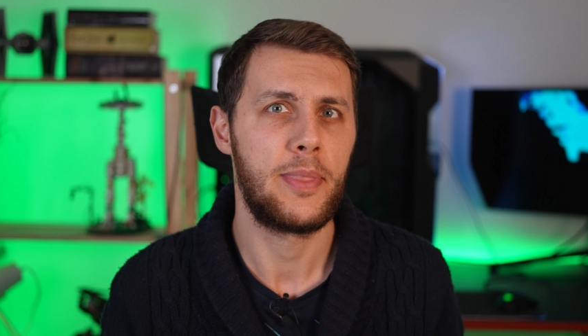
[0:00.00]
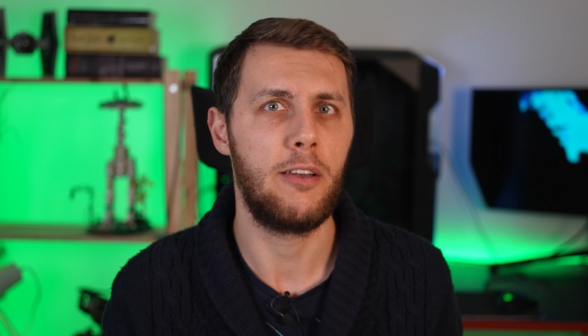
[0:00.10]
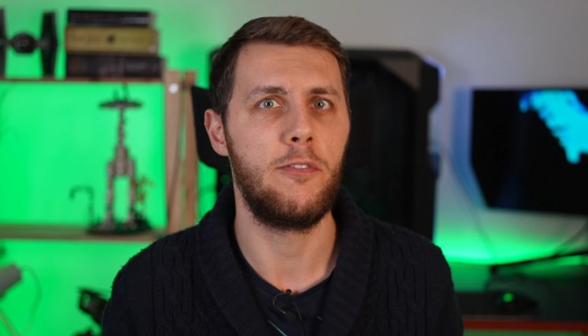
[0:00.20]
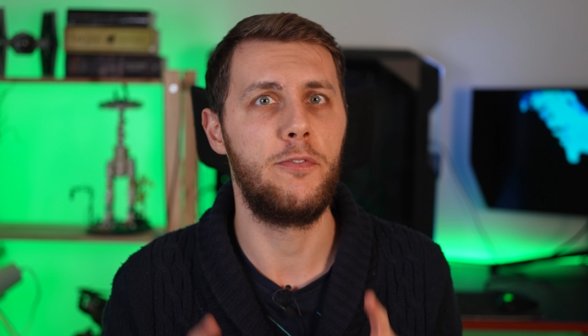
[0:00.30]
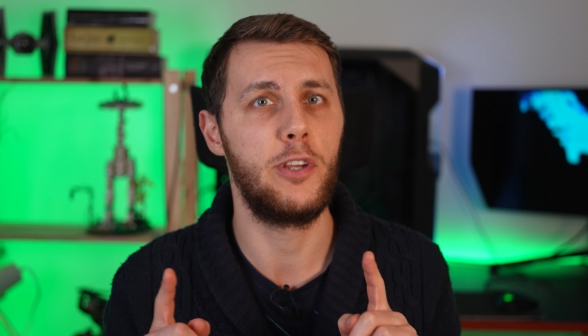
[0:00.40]

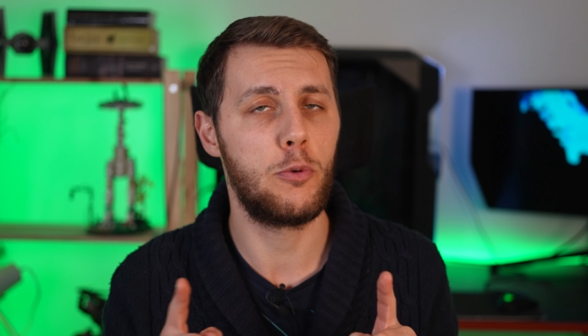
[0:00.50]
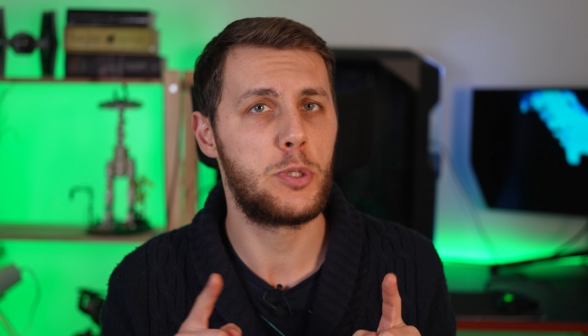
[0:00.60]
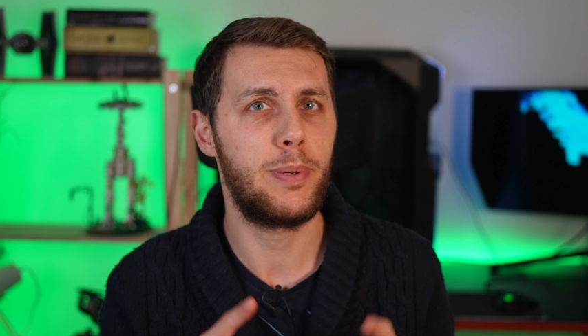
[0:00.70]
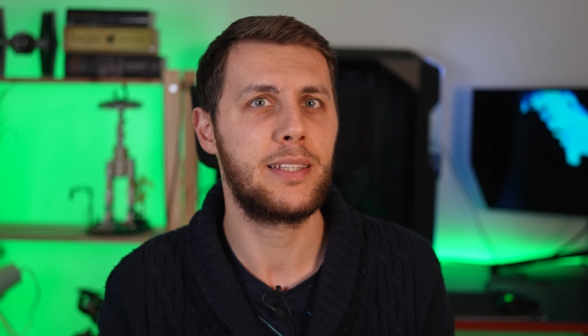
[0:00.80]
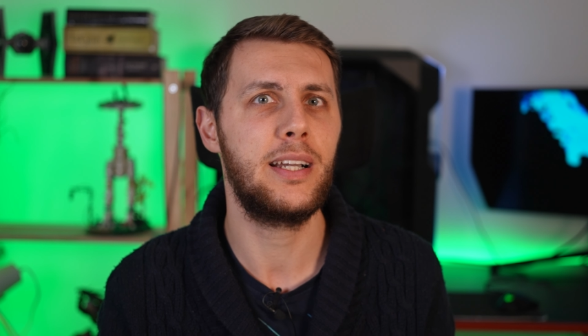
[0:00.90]
W wielu
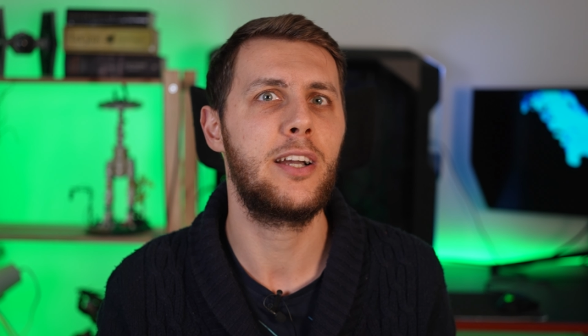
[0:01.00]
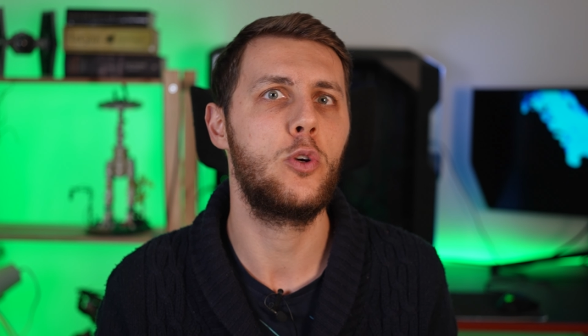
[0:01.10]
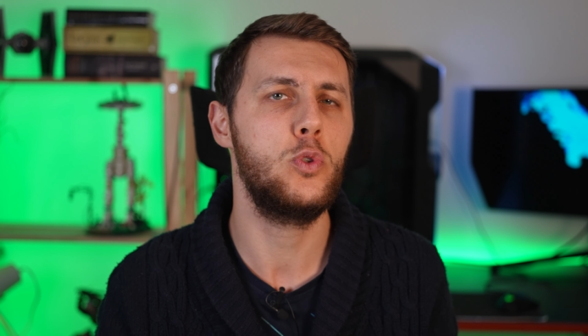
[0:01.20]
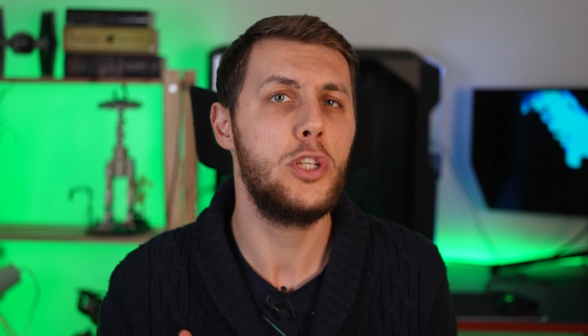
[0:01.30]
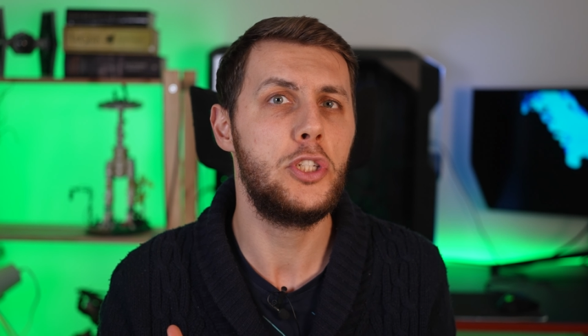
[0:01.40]
przypadkach
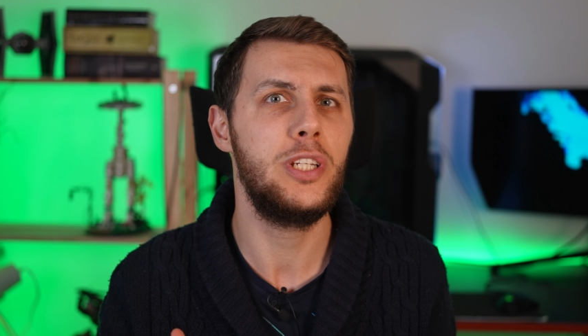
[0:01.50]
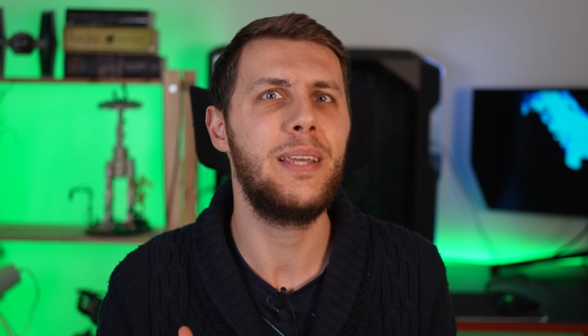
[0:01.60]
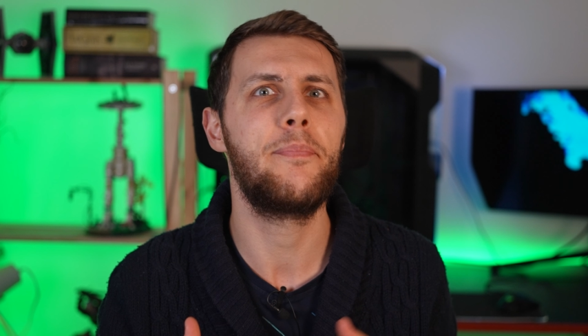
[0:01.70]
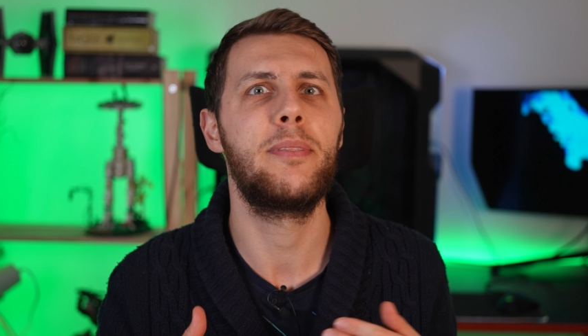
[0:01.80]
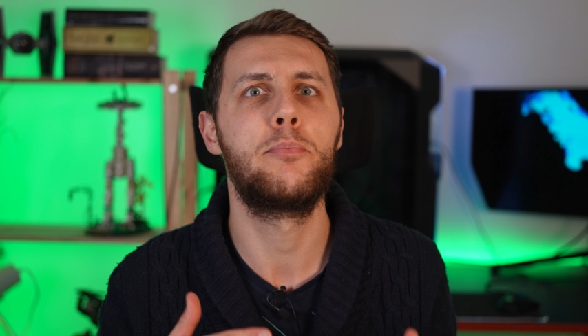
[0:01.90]
ludzie
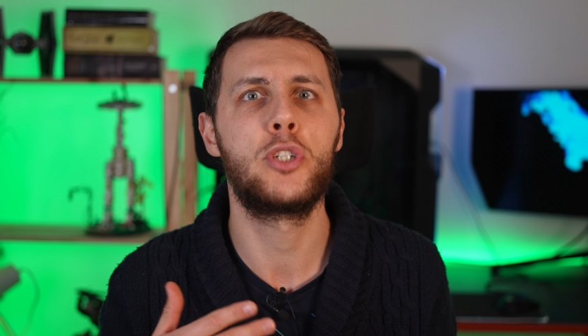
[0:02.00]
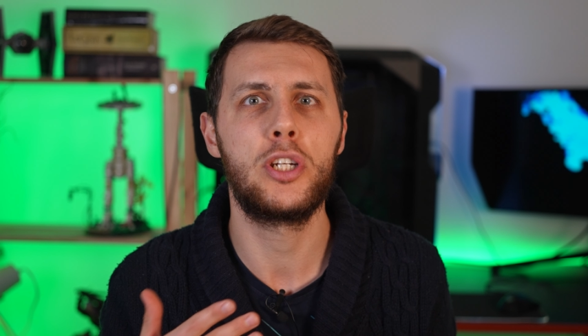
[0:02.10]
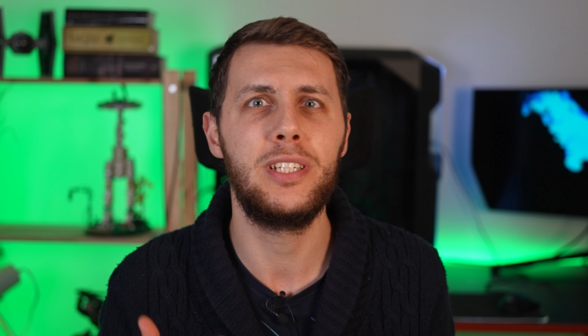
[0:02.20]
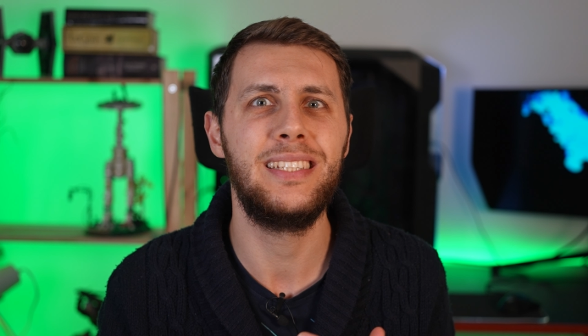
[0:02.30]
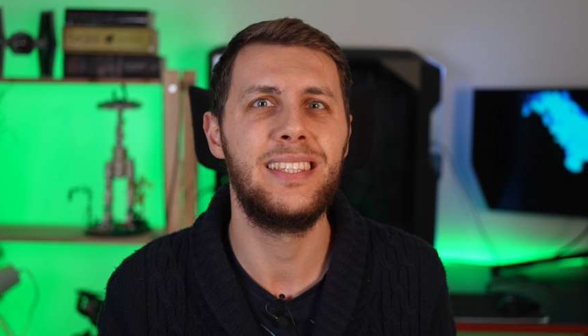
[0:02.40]
ci
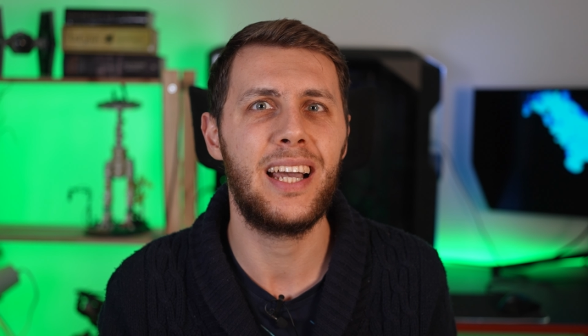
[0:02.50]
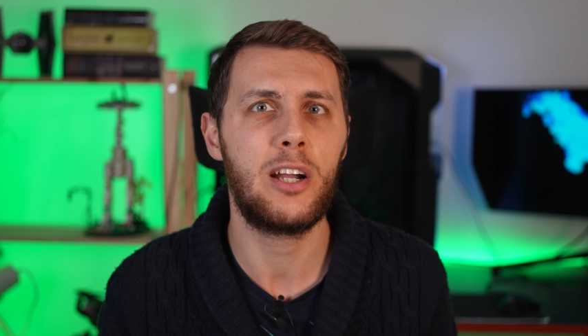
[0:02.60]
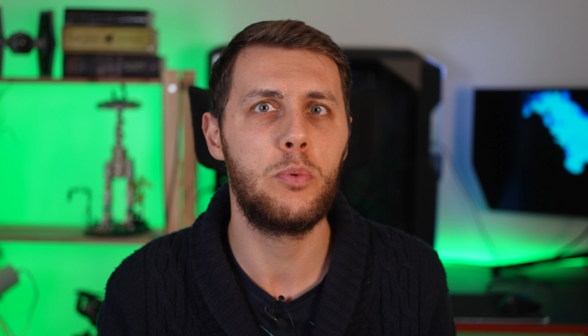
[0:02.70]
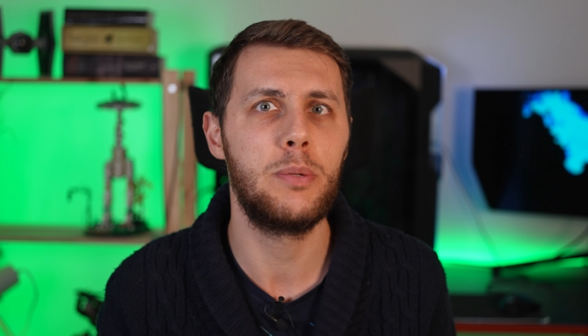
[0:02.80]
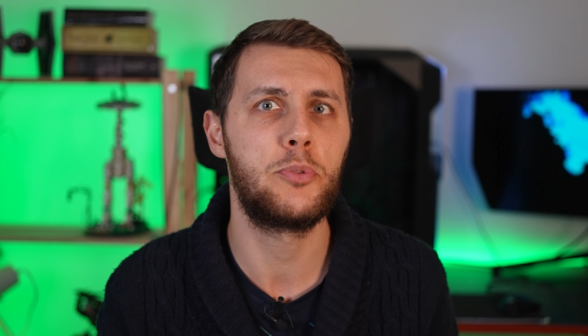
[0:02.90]
przeszli
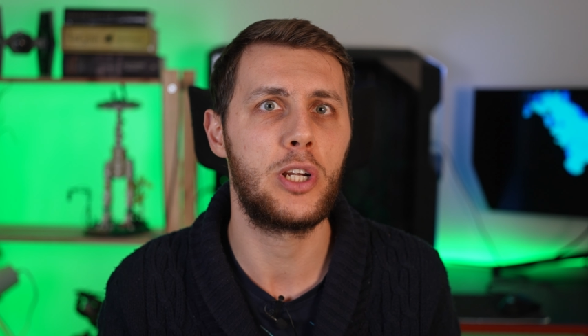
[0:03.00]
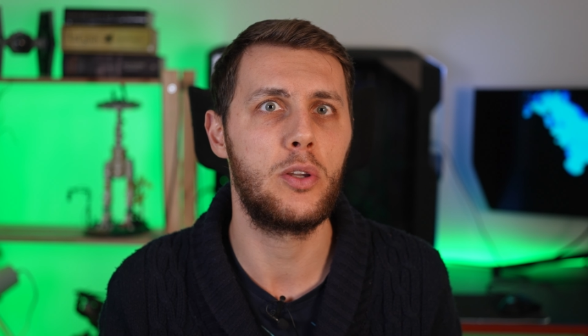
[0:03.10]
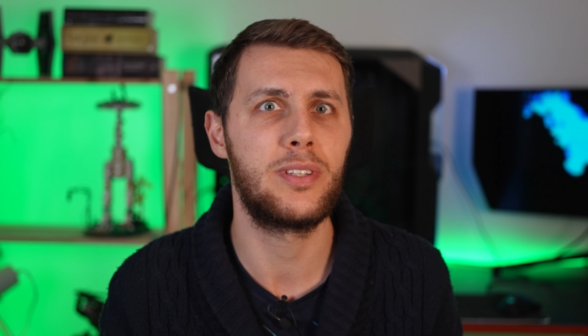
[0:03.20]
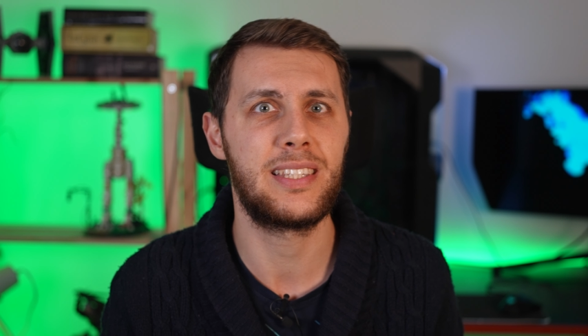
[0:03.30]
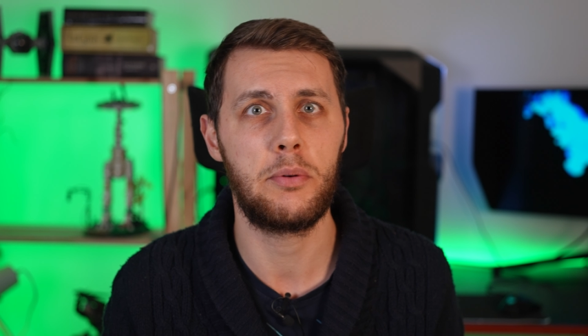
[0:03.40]
nagły
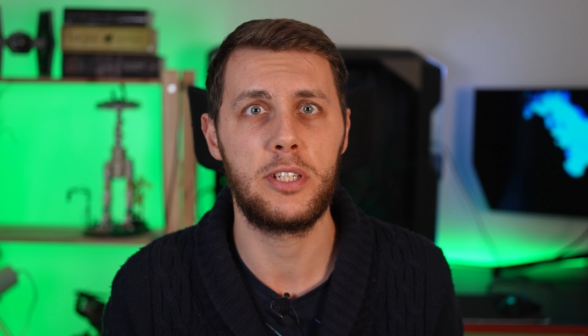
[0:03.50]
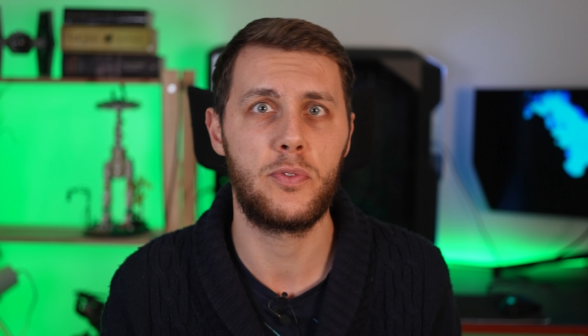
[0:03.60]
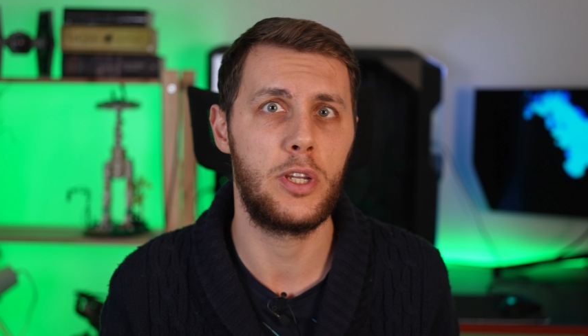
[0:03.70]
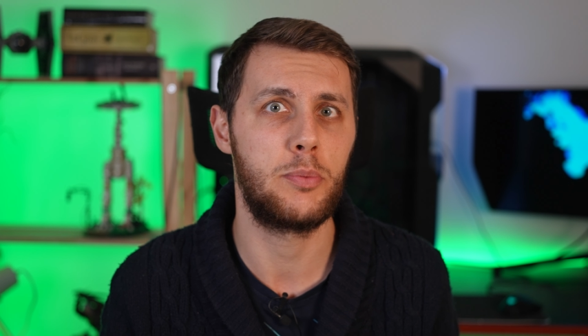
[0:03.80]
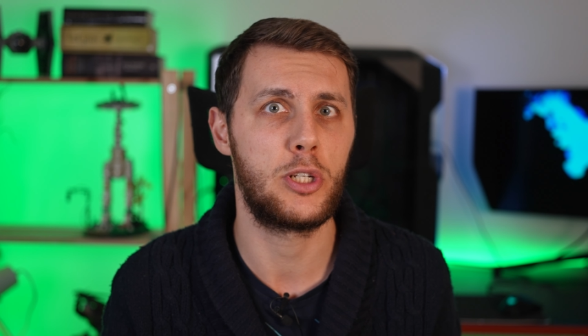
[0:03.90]
przegląd całej
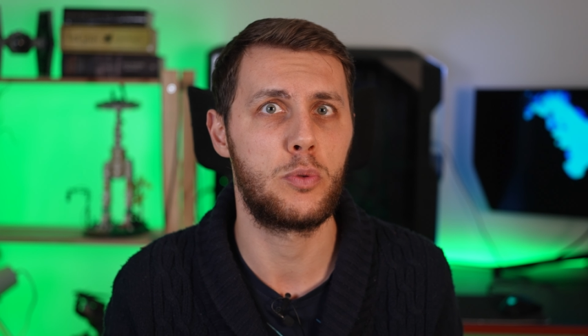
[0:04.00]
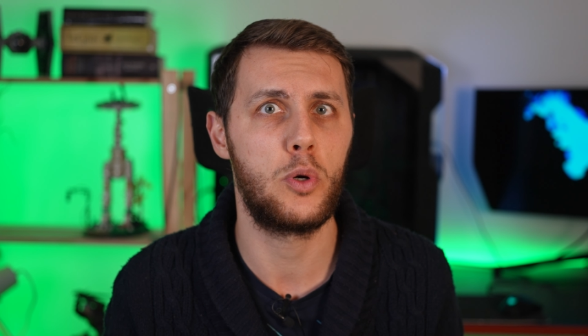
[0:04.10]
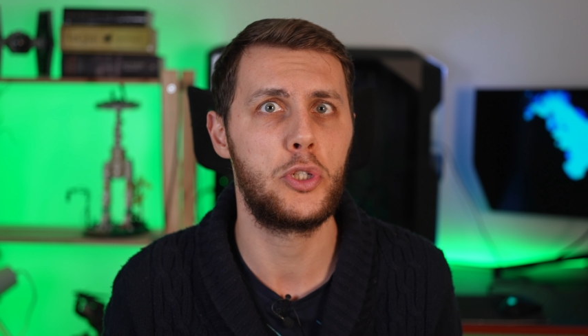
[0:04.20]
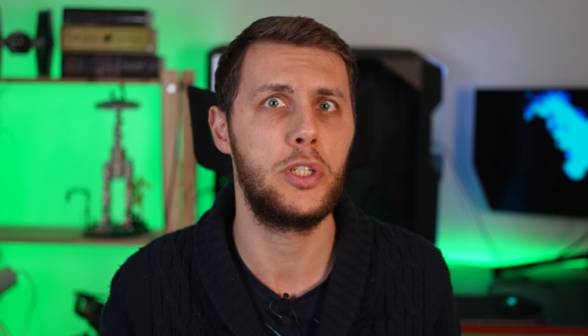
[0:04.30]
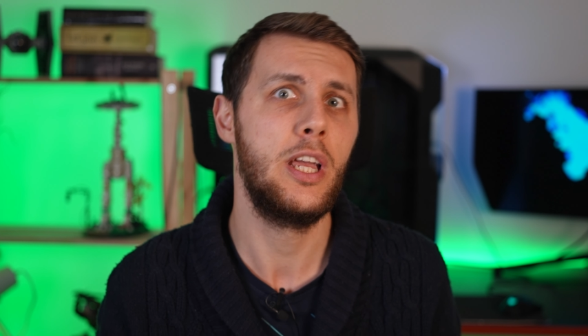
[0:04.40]
swojej
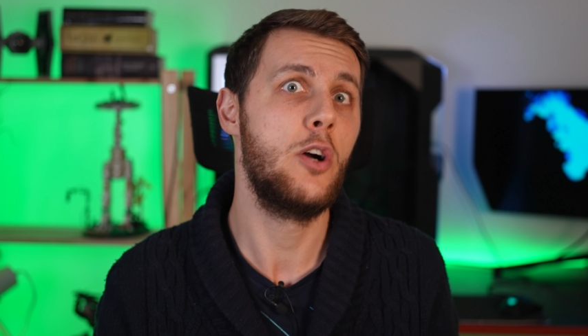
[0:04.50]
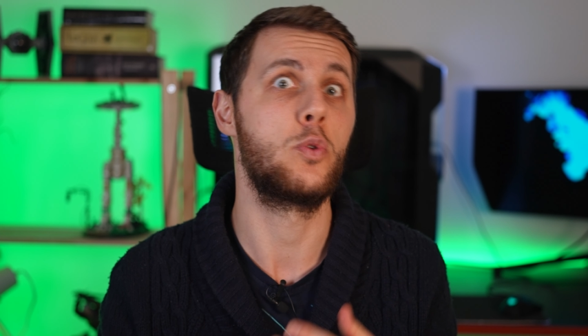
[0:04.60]
przeszłości,